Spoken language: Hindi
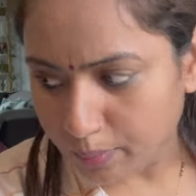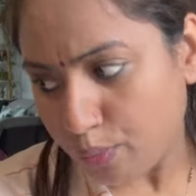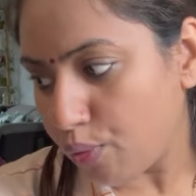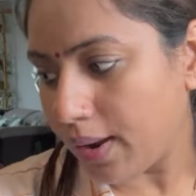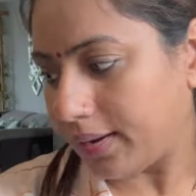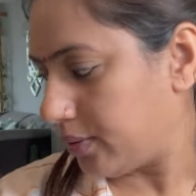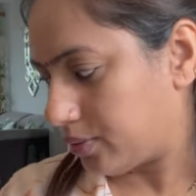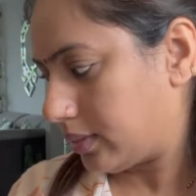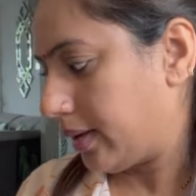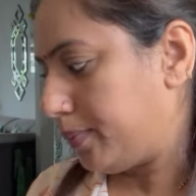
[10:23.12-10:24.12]
पुआ नहीं
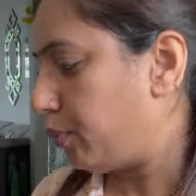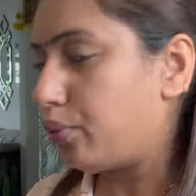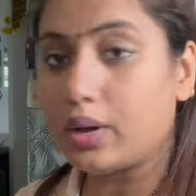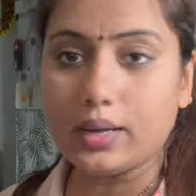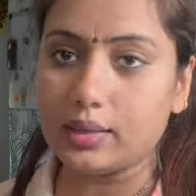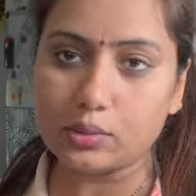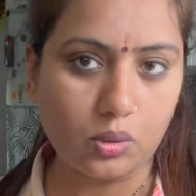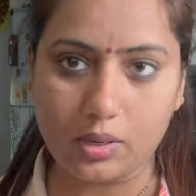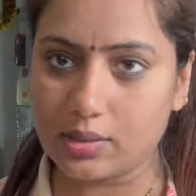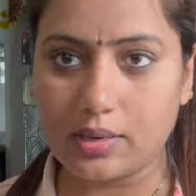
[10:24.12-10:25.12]
होता है पुआ
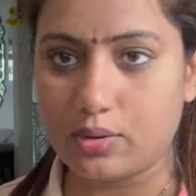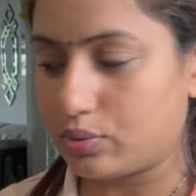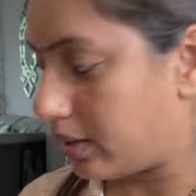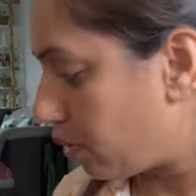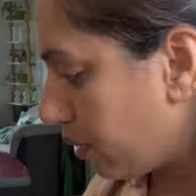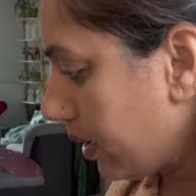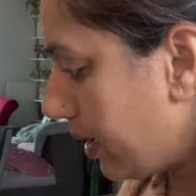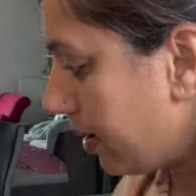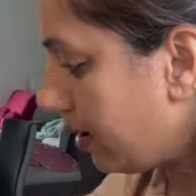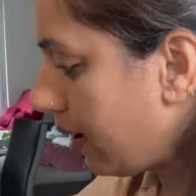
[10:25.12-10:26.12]
थोड़ा सा नहीं होता क्योंकि
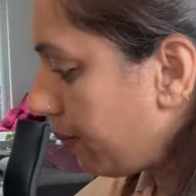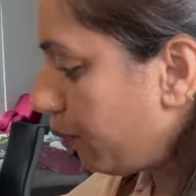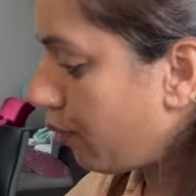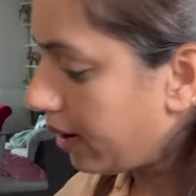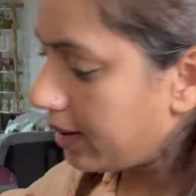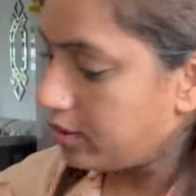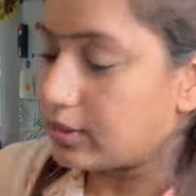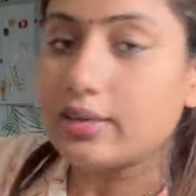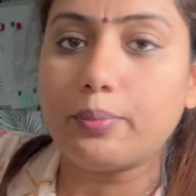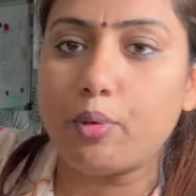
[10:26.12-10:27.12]
ये पुआ क्या होता
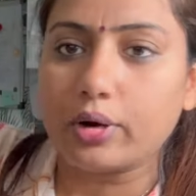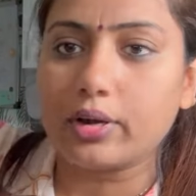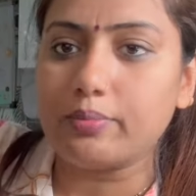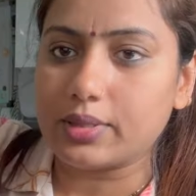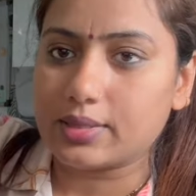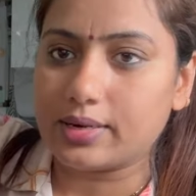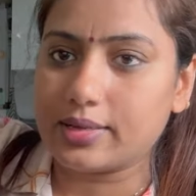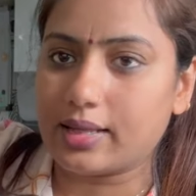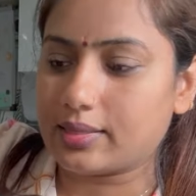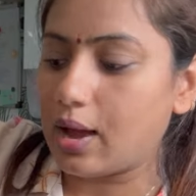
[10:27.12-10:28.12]
है ना बॉटम में सट
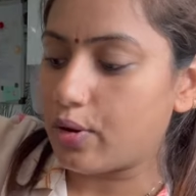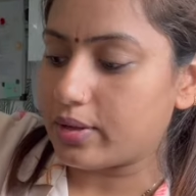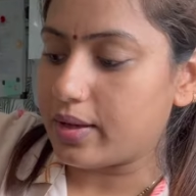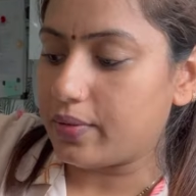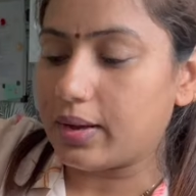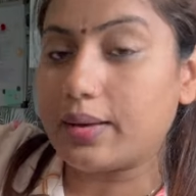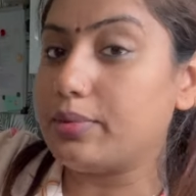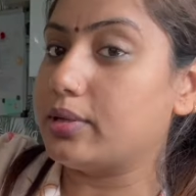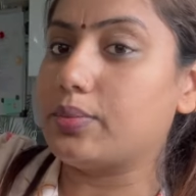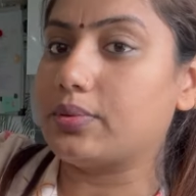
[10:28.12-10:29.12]
जाता है और ये वाला
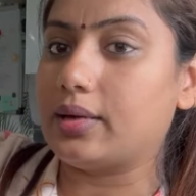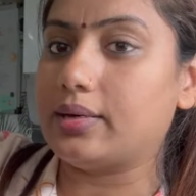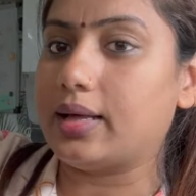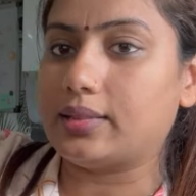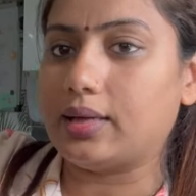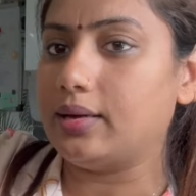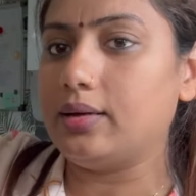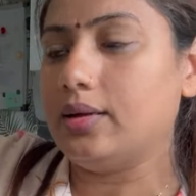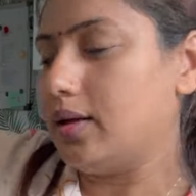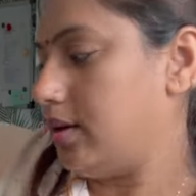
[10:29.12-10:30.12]
हमने जब सट जाता है ना
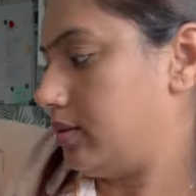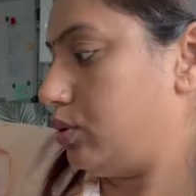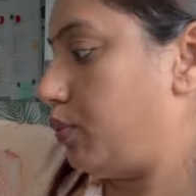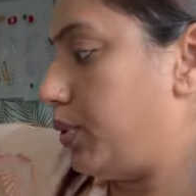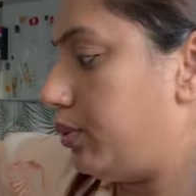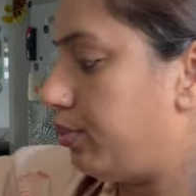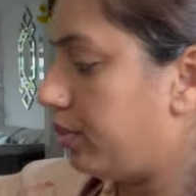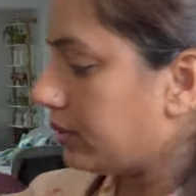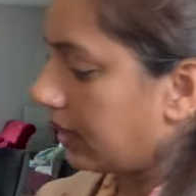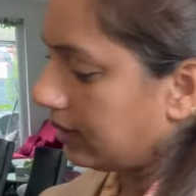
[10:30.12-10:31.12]
तो फिर वो
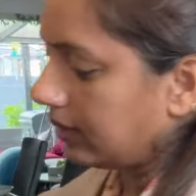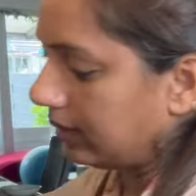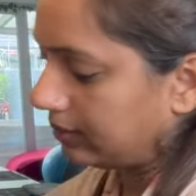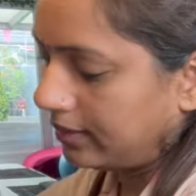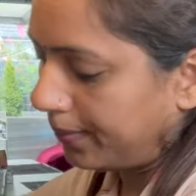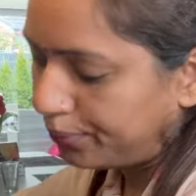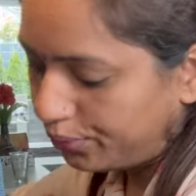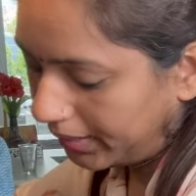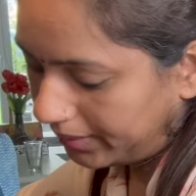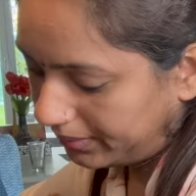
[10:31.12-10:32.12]
जलने लगता है
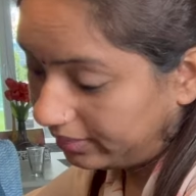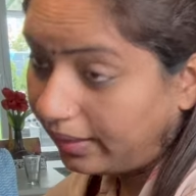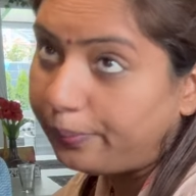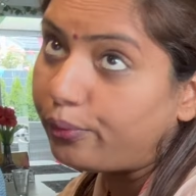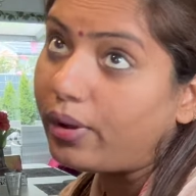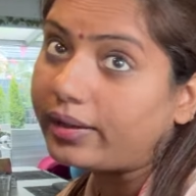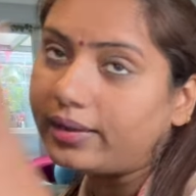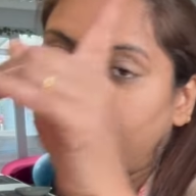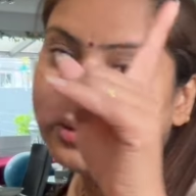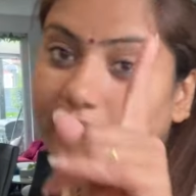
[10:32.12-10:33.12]
पुआ नहीं बनता पुआ के
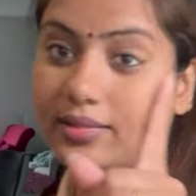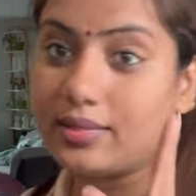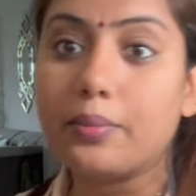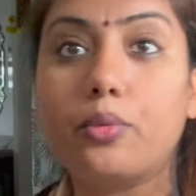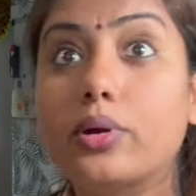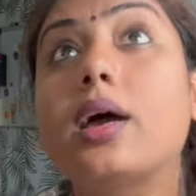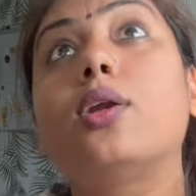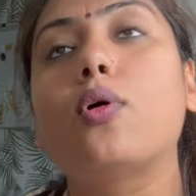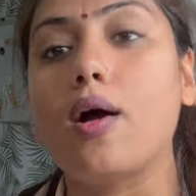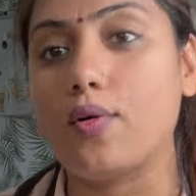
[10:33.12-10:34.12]
लिए ना इससे मोटा
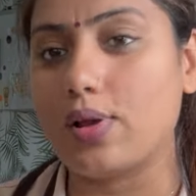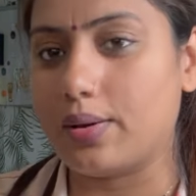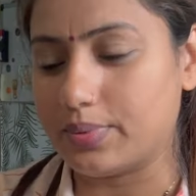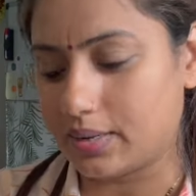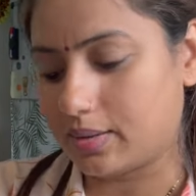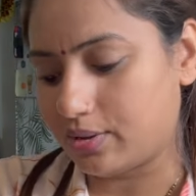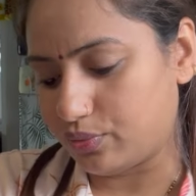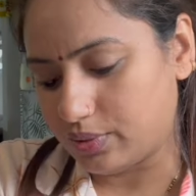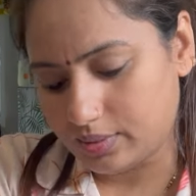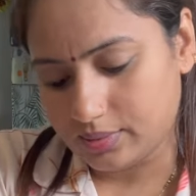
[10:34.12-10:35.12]
लोहा वाला में रखे
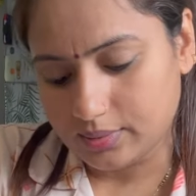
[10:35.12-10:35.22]
हुए हैं